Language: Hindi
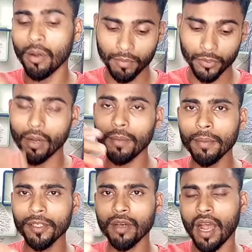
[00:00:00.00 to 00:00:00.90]
जो जो भी
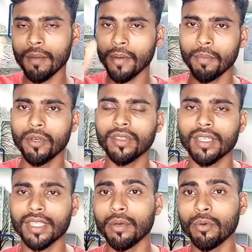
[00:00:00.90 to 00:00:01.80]
वीडियो आप अपलोड
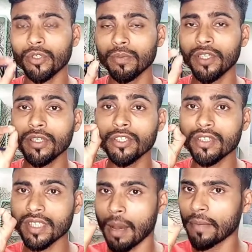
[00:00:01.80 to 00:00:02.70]
करते हैं उस वीडियो की जो
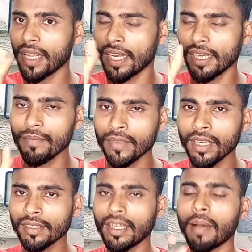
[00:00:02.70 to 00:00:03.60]
तामनेल है
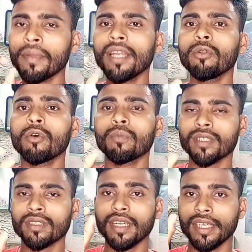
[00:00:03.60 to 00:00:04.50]
तामनेल लोग
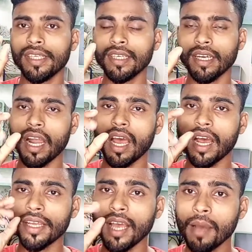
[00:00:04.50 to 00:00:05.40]
पसंद नहीं कर
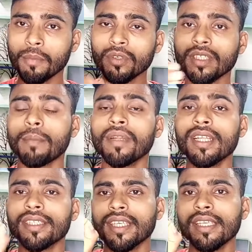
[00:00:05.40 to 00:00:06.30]
रहा है आपको
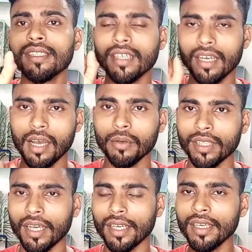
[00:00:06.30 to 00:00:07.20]
तामनेल चेंज करना
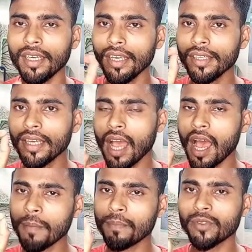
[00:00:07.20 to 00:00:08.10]
होता है ये
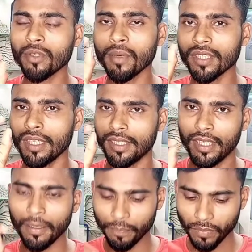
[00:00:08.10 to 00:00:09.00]
आप समझ लीजिए